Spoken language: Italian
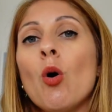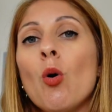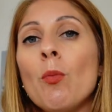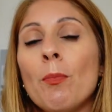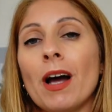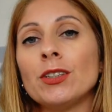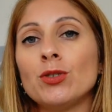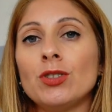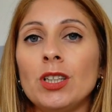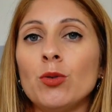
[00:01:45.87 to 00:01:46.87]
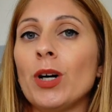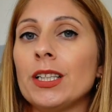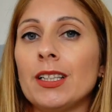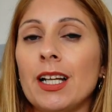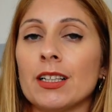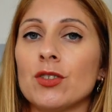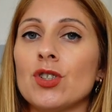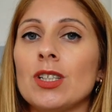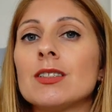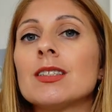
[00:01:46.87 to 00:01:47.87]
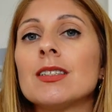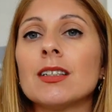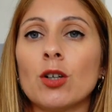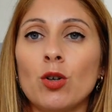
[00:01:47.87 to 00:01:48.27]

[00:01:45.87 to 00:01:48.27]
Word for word: un paio di wide leg jeans